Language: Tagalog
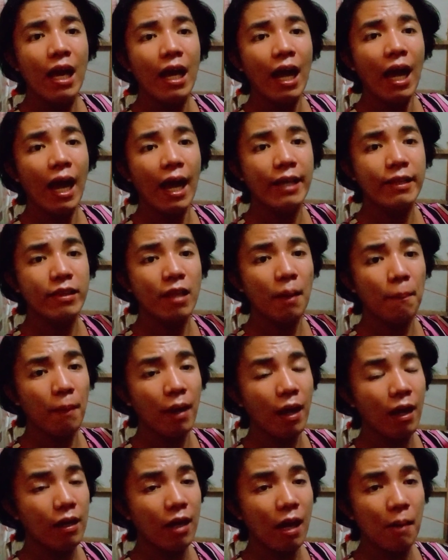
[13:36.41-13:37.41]
kahit
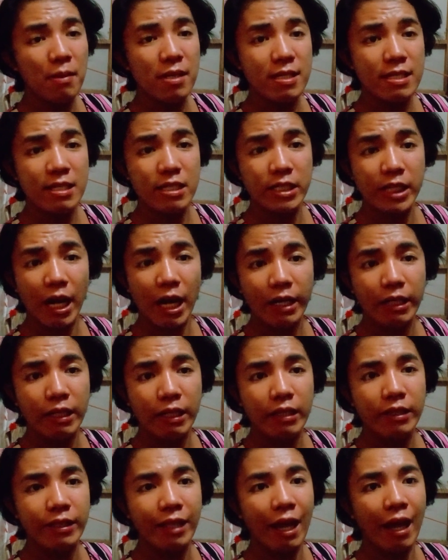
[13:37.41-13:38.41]
napakaraming
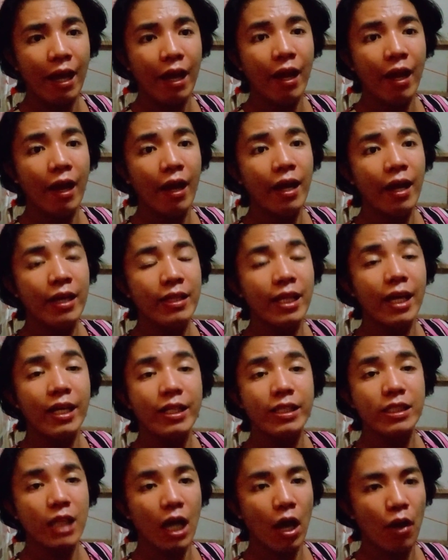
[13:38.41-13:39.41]
struggle na
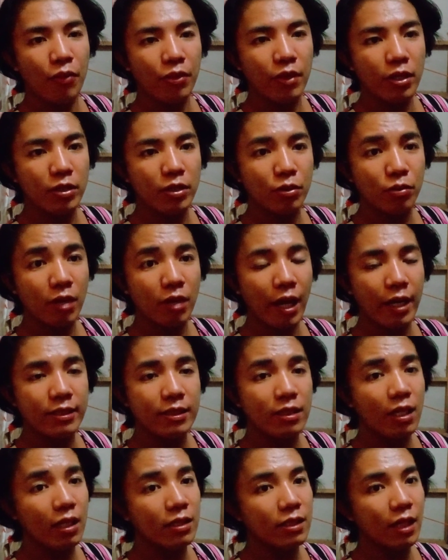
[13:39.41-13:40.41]
na-encounter ko guys,
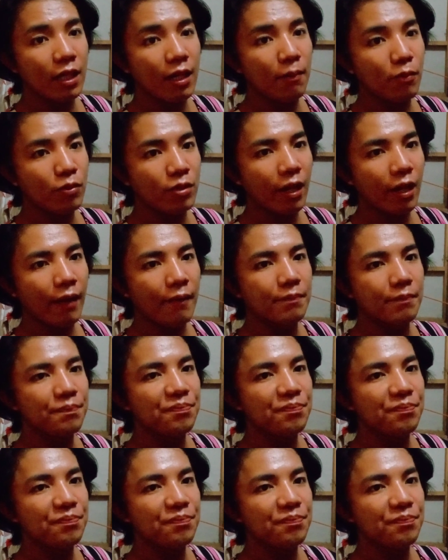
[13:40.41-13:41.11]
kasi alam mo na,